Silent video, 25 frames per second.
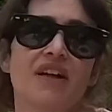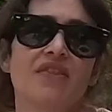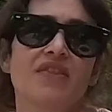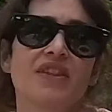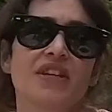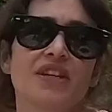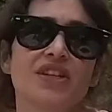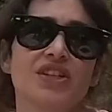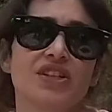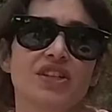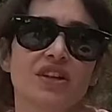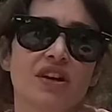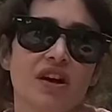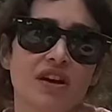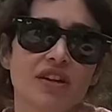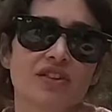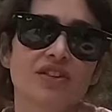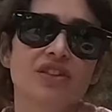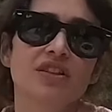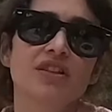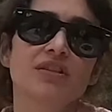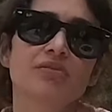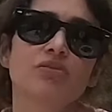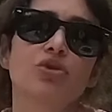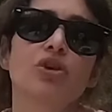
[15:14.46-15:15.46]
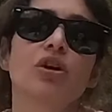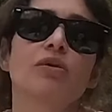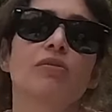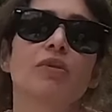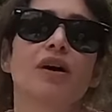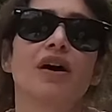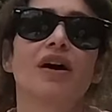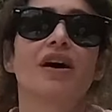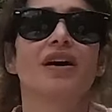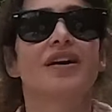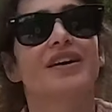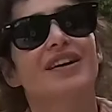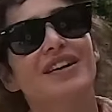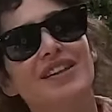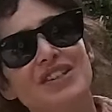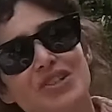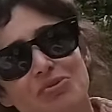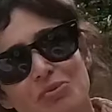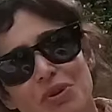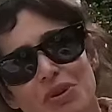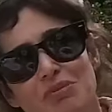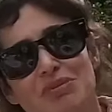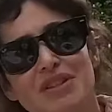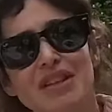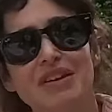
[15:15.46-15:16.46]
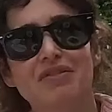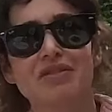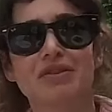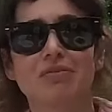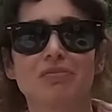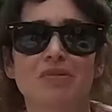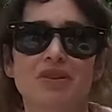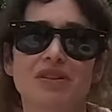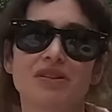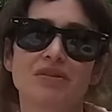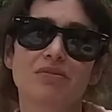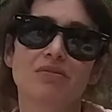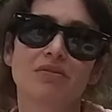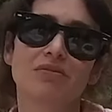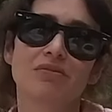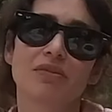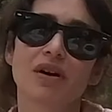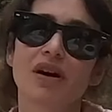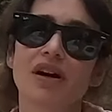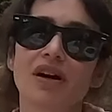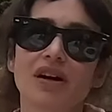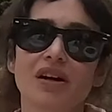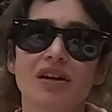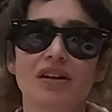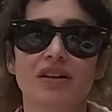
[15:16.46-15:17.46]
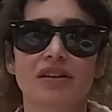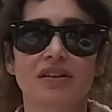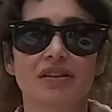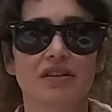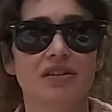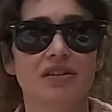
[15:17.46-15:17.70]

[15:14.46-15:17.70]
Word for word: anlayışlı karşılamıyor mu? Arkadaş benim sevgim bitti. Bay.